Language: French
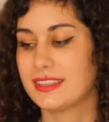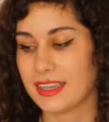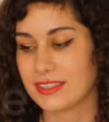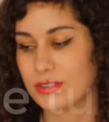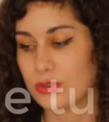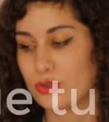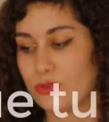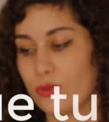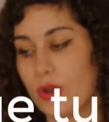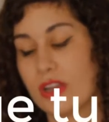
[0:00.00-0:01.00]
qu'est-ce que
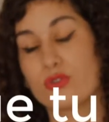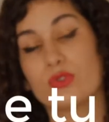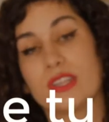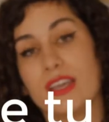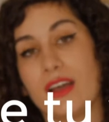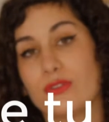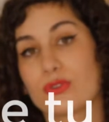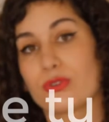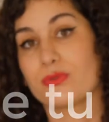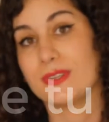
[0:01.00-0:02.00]
tu veux ajouter à
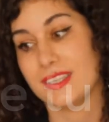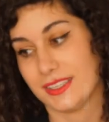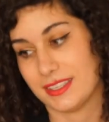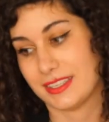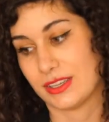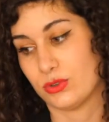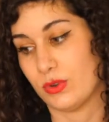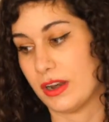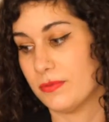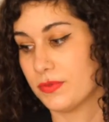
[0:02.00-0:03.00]
notre vie
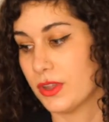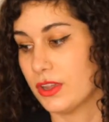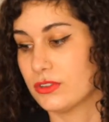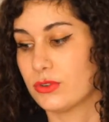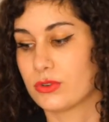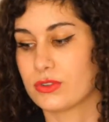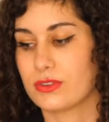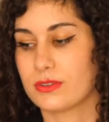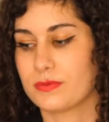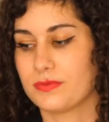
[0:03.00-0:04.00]
sexuelle
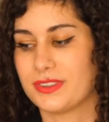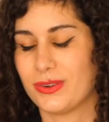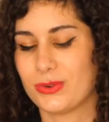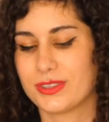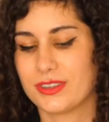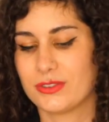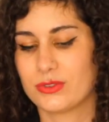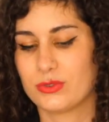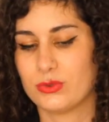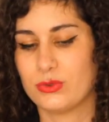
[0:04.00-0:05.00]
Donc, dans le
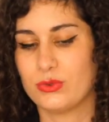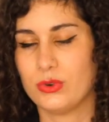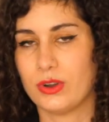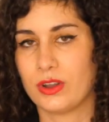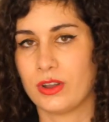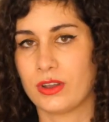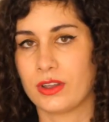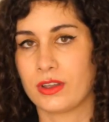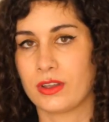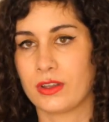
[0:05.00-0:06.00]
sens où,
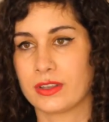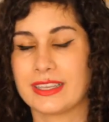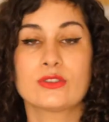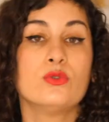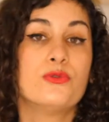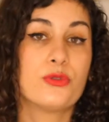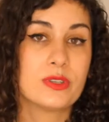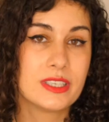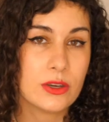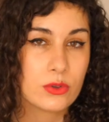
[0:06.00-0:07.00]
euh, qu'est-ce que vous
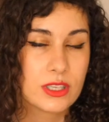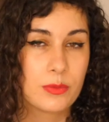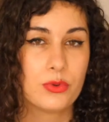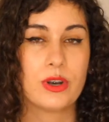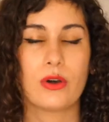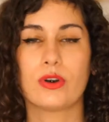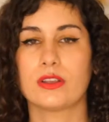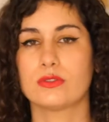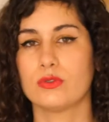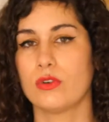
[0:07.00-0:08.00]
faisiez au début de la
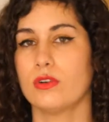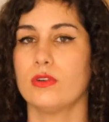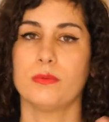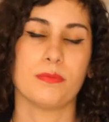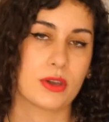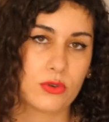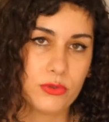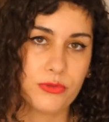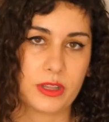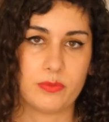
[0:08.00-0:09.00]
relation, mais que
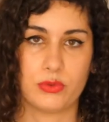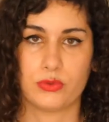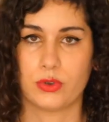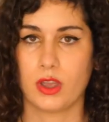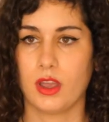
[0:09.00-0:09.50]
vous faites plus